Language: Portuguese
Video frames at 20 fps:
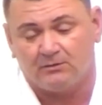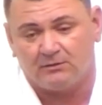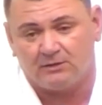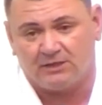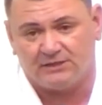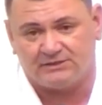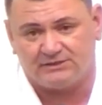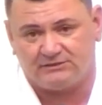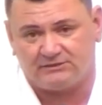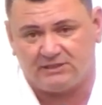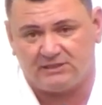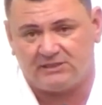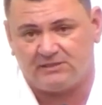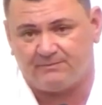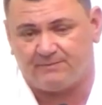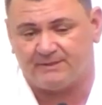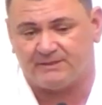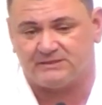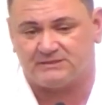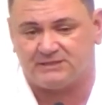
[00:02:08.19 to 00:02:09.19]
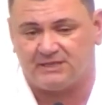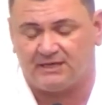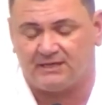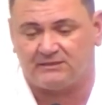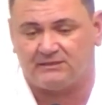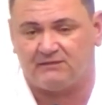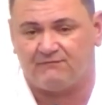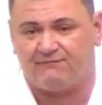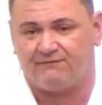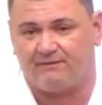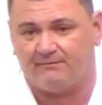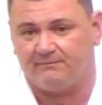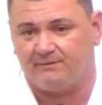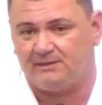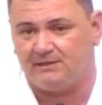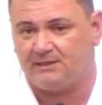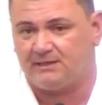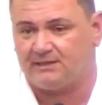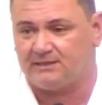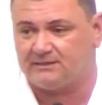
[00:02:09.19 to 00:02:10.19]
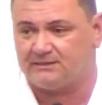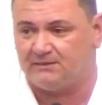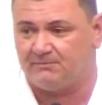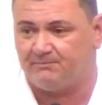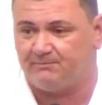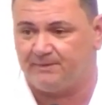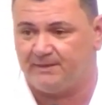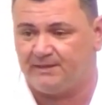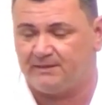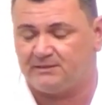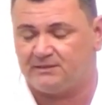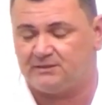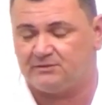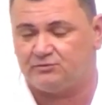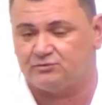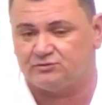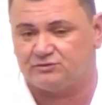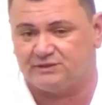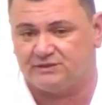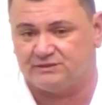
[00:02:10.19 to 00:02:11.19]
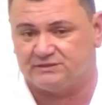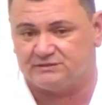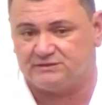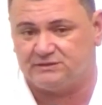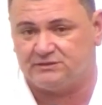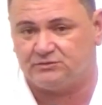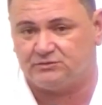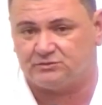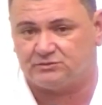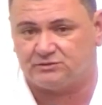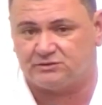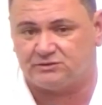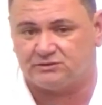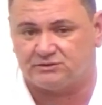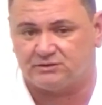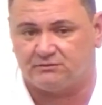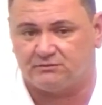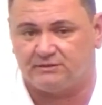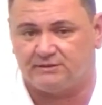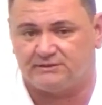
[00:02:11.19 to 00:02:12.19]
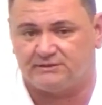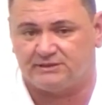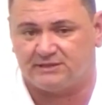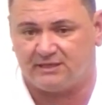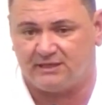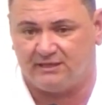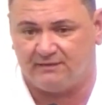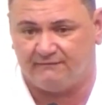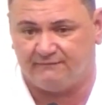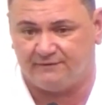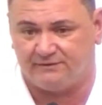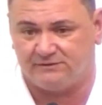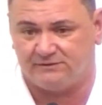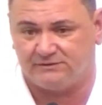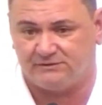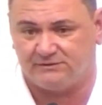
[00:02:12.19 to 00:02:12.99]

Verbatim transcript: a gente tem que pensar que tem família que depende dos resíduos que são recicláveis.